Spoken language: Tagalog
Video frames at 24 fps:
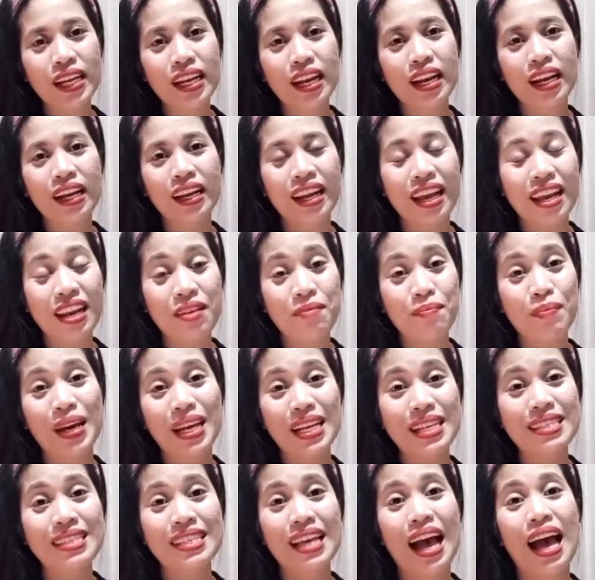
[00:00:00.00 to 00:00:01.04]
na
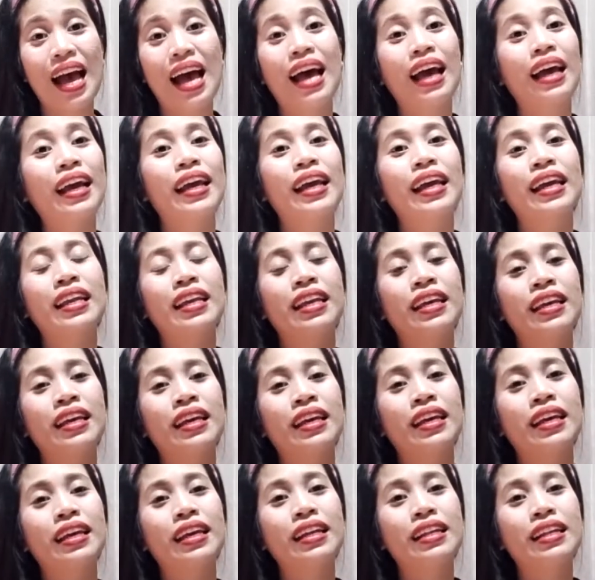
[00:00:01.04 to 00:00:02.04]
nagre-remind sa akin eh,